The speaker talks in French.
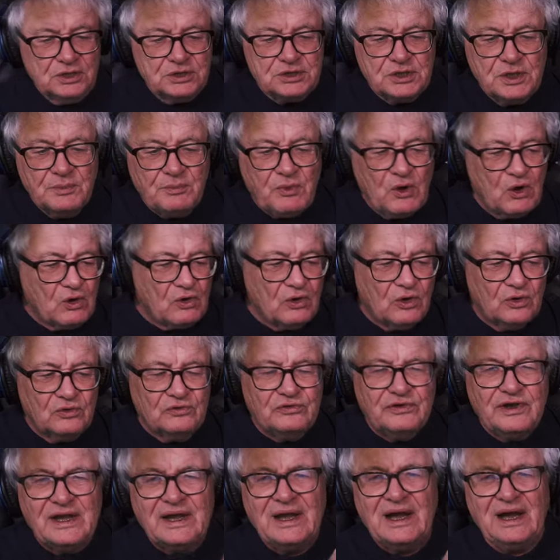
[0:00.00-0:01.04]
Je l'ai pas encore
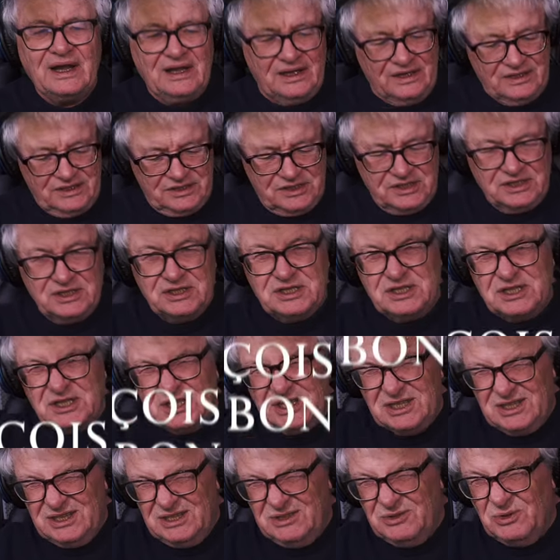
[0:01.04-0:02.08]
ouvert et
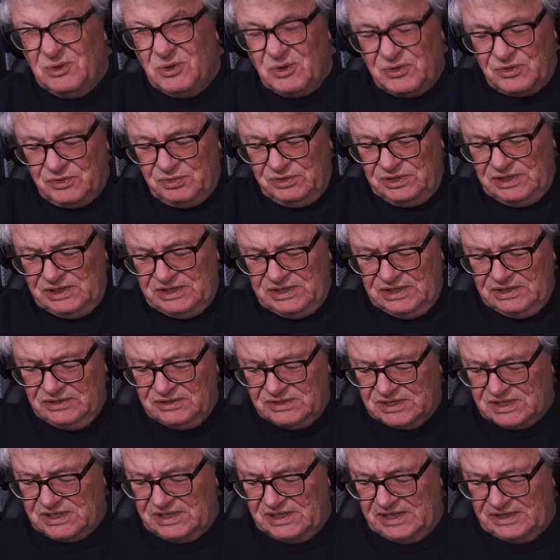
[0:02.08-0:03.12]
j'ai aucune idée de
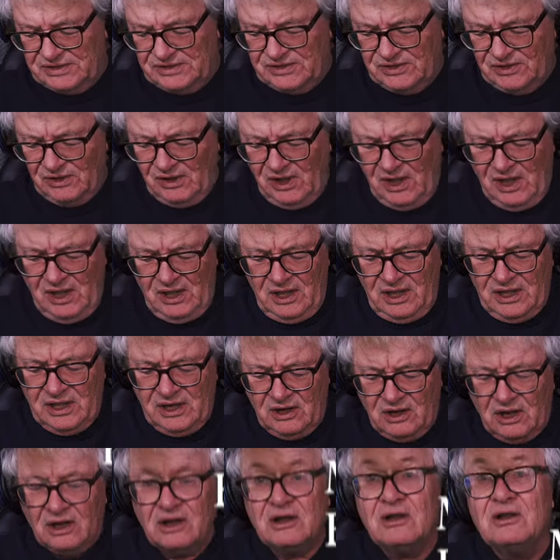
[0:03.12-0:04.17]
ce qu'il y a dedans.
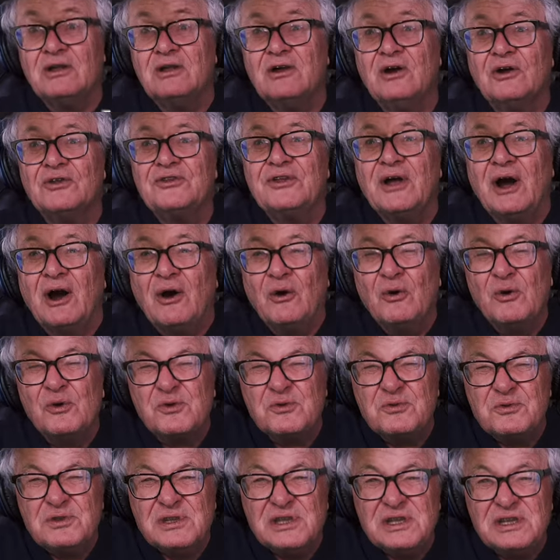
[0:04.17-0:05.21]
Alors, quand tu
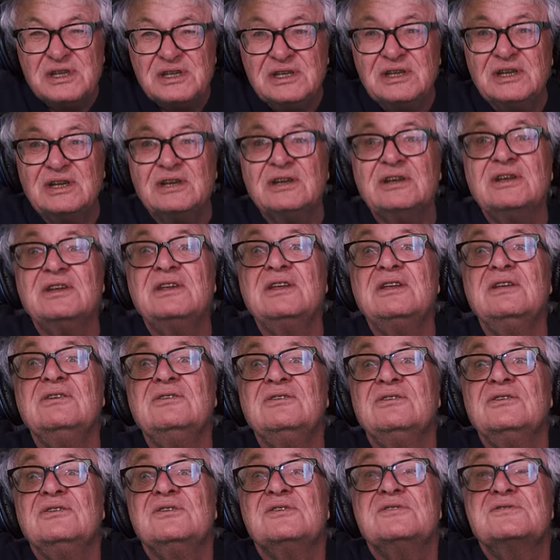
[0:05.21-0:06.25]
aucune idée
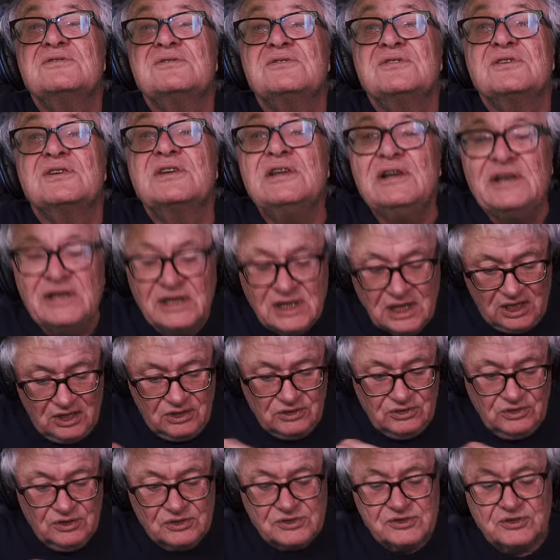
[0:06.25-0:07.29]
de ce qu'il y a
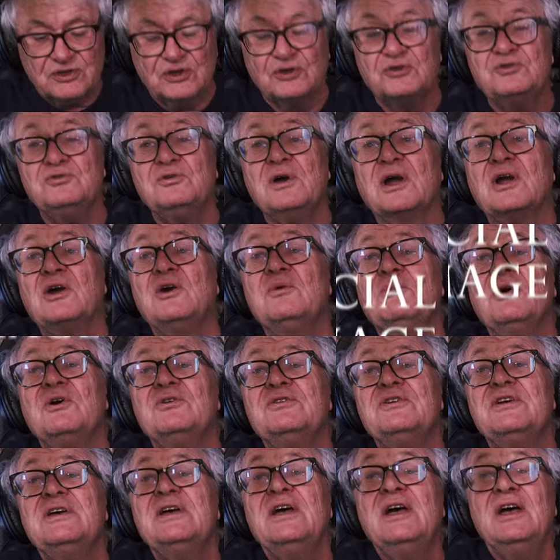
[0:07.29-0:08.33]
dans ce que tu as
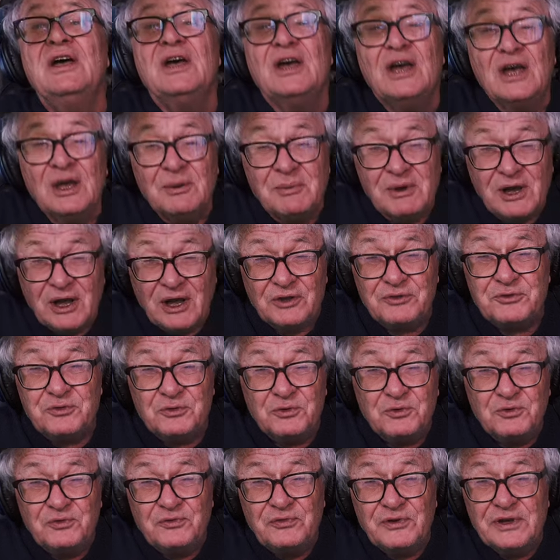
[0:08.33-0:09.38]
commandé, eh ben, tu
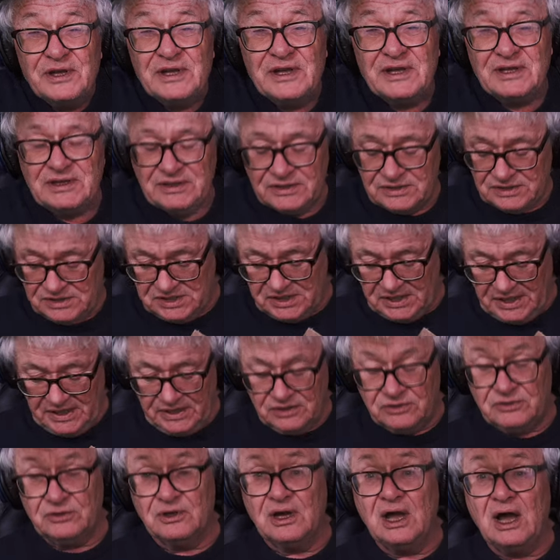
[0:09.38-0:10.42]
le fais
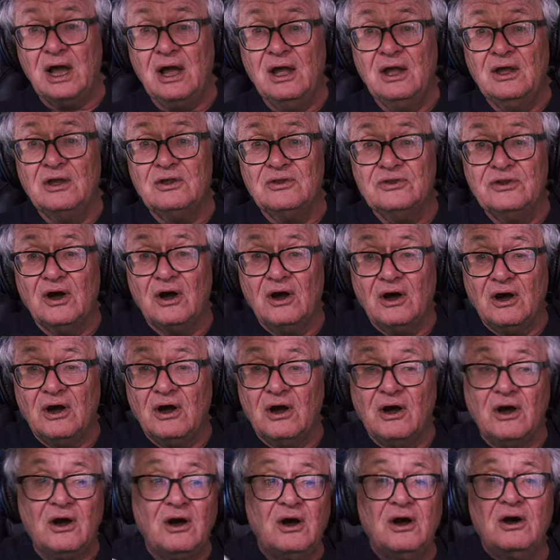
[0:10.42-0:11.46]
direct là,
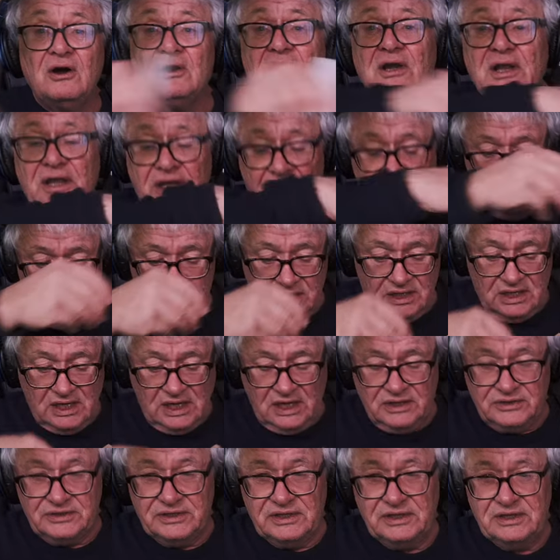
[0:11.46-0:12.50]
dans les
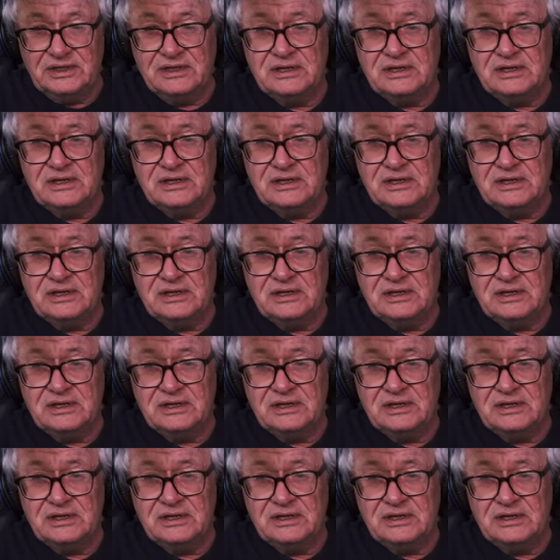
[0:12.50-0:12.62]
carnets.